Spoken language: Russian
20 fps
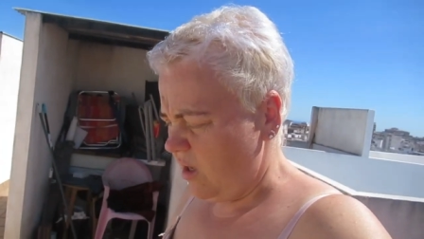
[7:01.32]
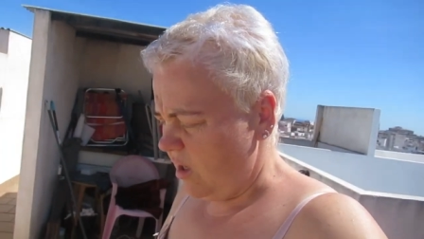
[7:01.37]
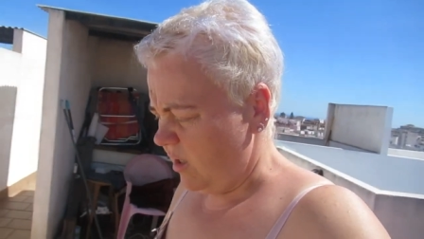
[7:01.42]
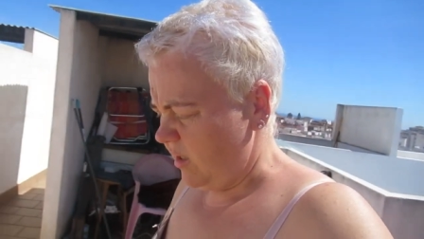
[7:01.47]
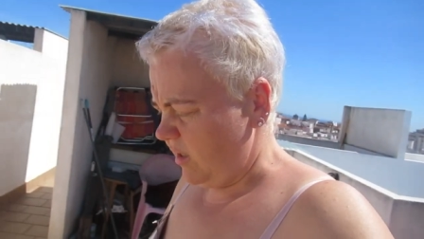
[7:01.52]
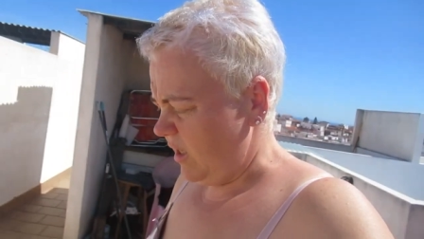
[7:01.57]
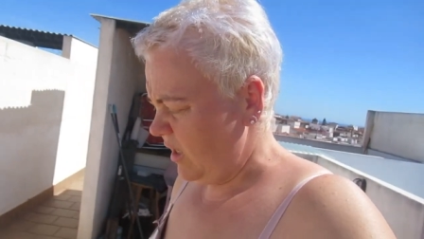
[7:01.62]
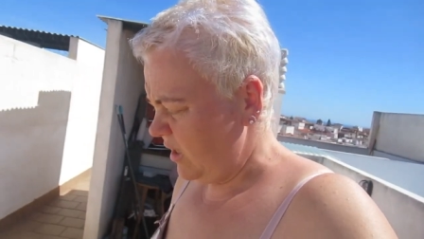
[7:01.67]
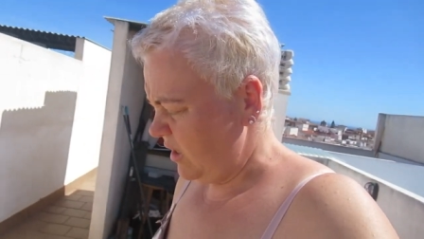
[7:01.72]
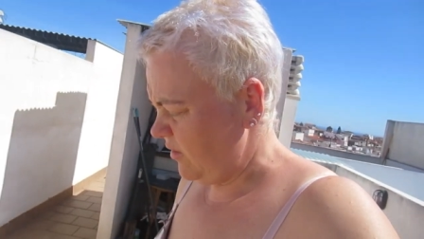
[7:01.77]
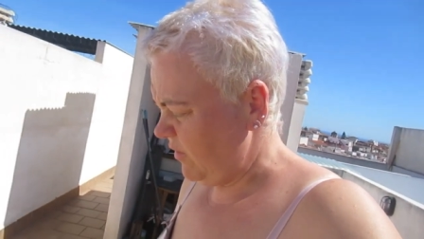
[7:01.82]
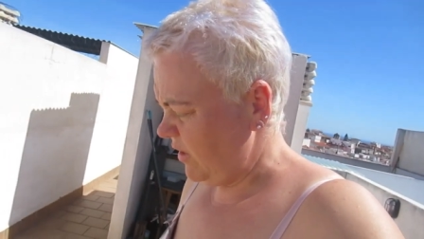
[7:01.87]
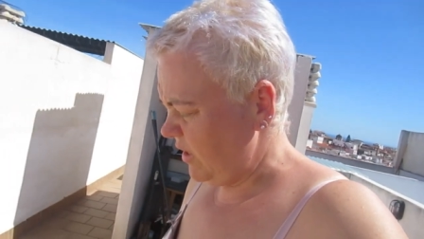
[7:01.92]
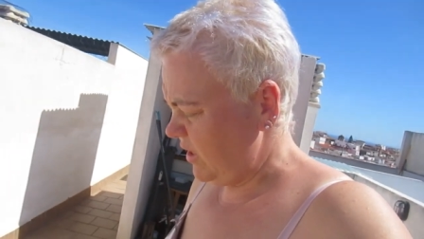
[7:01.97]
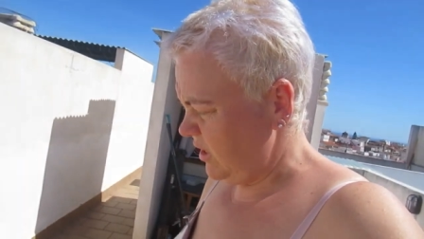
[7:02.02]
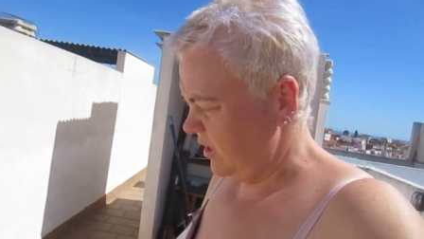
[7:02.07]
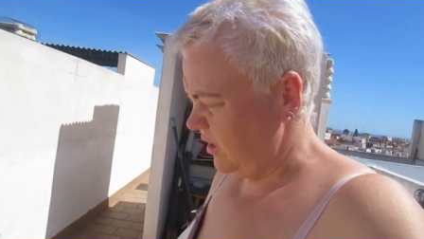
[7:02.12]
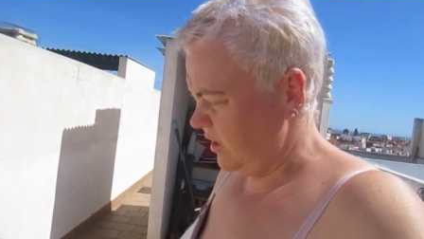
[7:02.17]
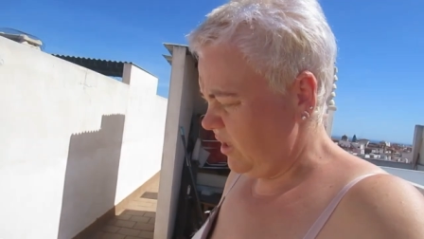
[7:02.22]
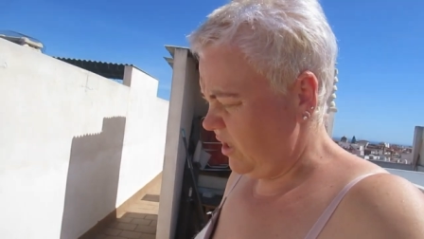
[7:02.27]
Она
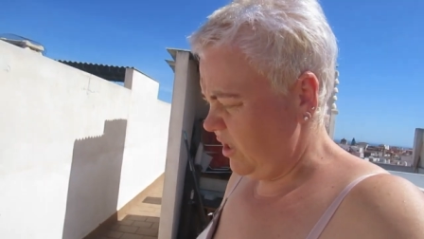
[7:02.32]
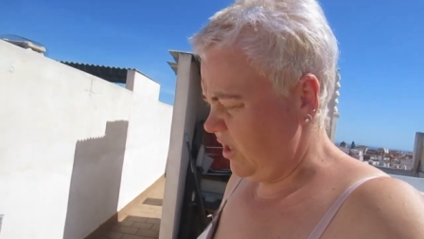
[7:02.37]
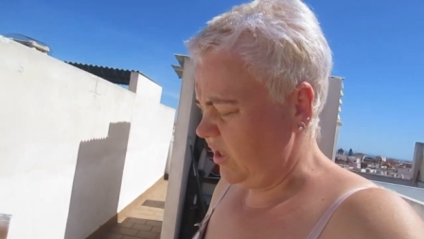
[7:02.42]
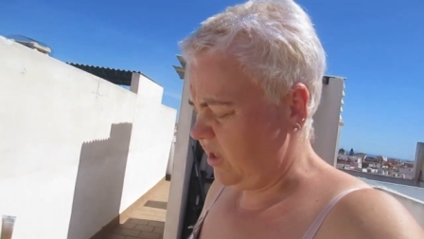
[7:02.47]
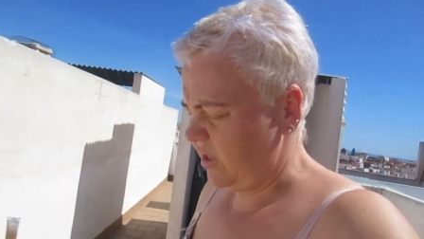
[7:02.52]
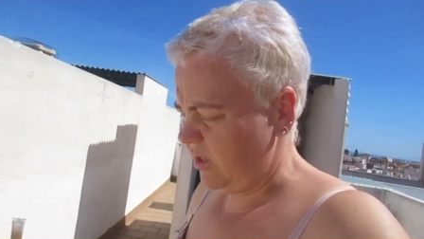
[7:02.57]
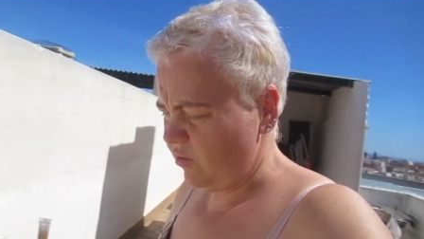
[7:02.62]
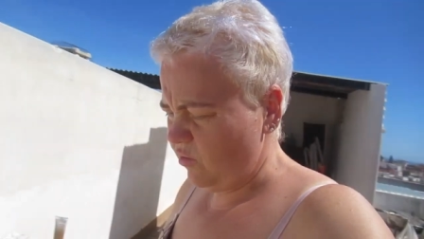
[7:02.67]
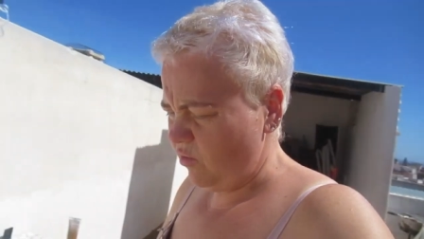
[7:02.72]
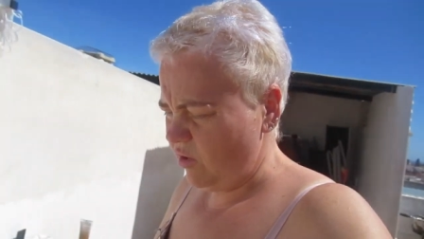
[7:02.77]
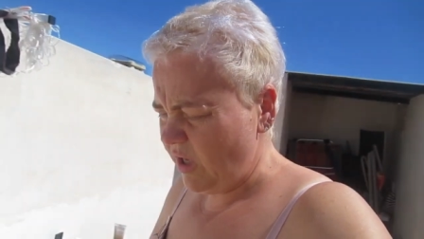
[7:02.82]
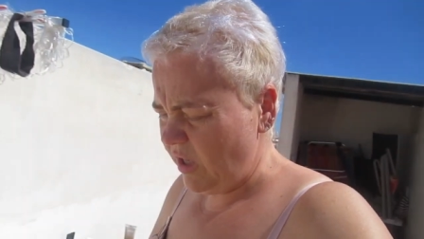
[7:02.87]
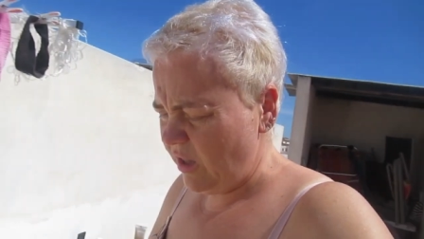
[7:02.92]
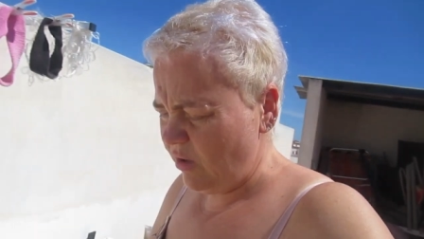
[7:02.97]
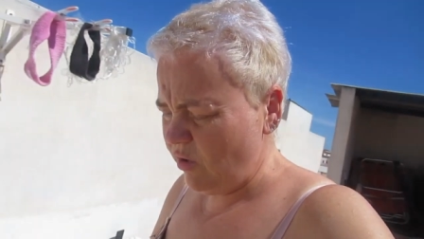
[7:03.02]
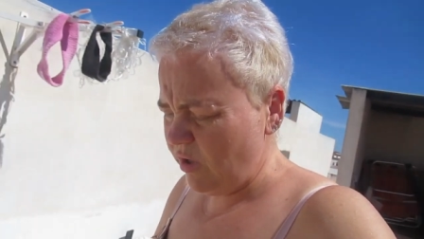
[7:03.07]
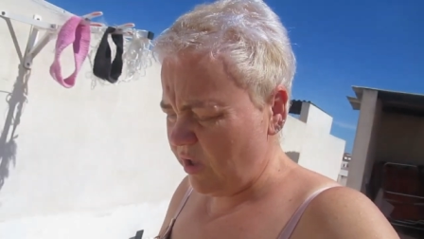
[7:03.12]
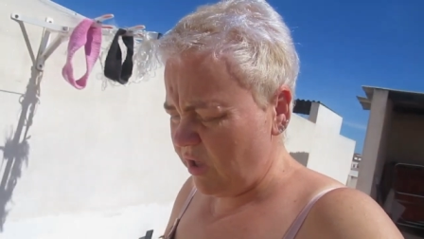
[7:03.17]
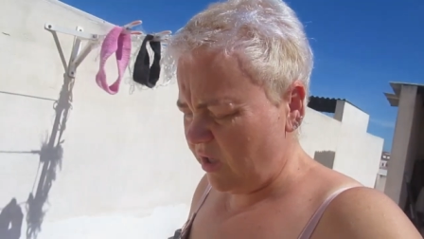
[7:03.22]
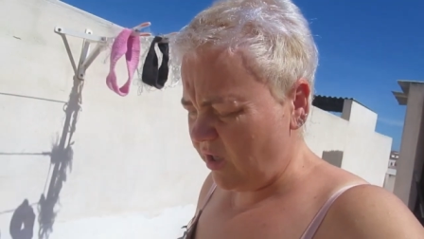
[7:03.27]
ответила нет. Но я
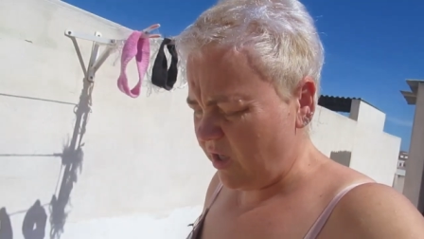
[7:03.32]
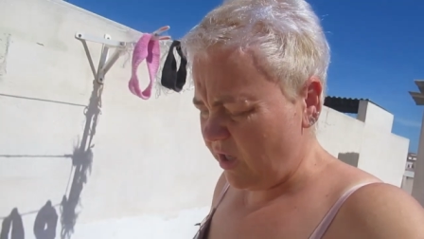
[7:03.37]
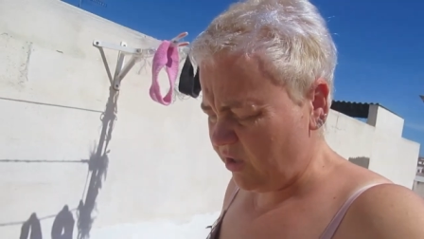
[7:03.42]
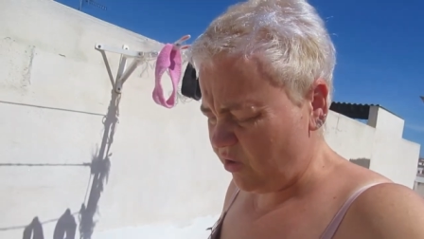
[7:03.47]
логики